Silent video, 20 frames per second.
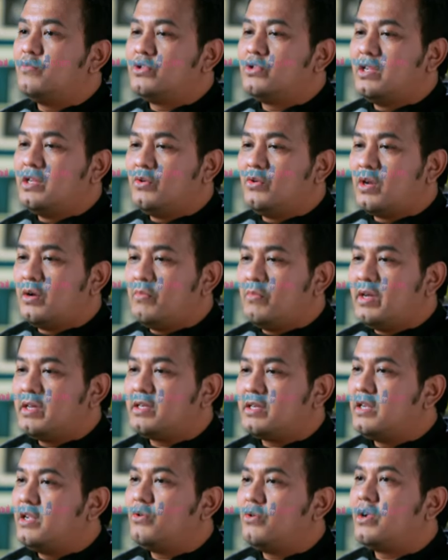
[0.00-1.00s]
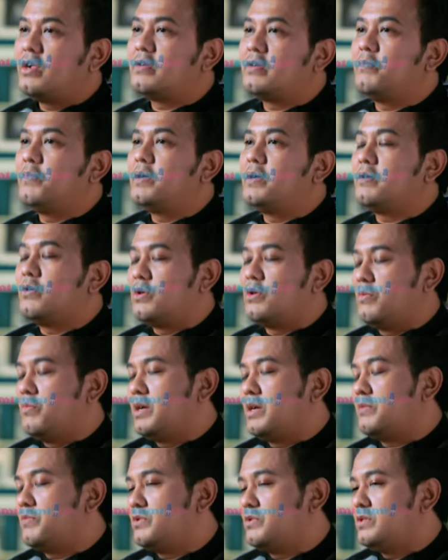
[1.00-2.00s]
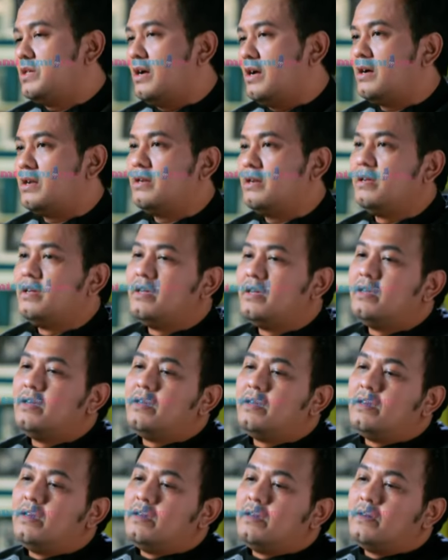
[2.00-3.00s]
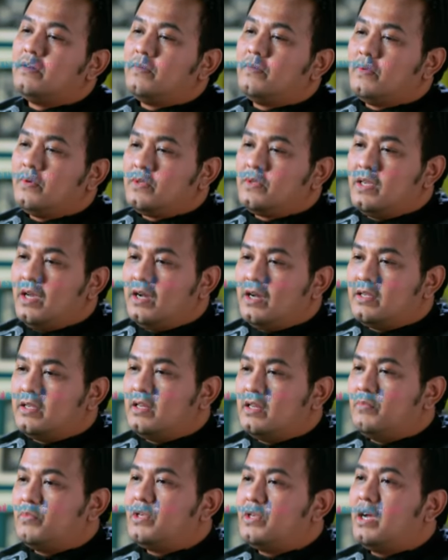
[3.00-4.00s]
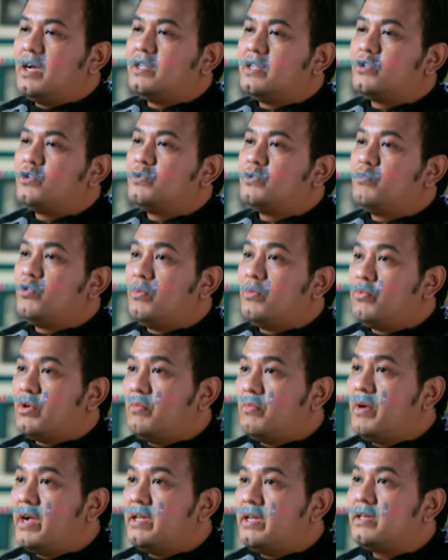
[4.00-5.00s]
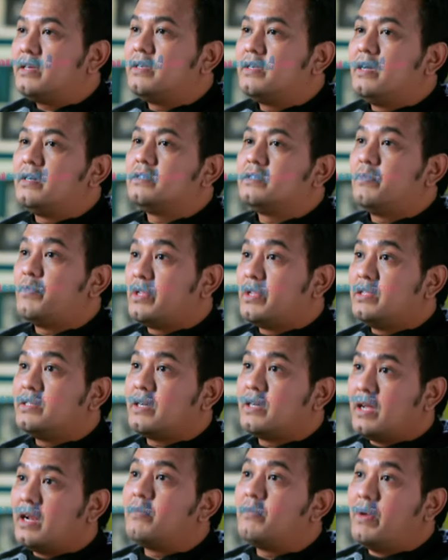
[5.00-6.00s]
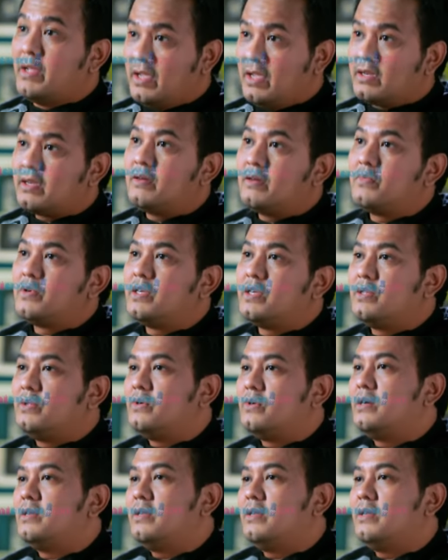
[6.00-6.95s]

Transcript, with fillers: mau jadi orang baik jadi orang baik orang baik itu jangan jangan jadi penjahat terus pura-pura baik yang seperti sekarang banyak yang begitu kan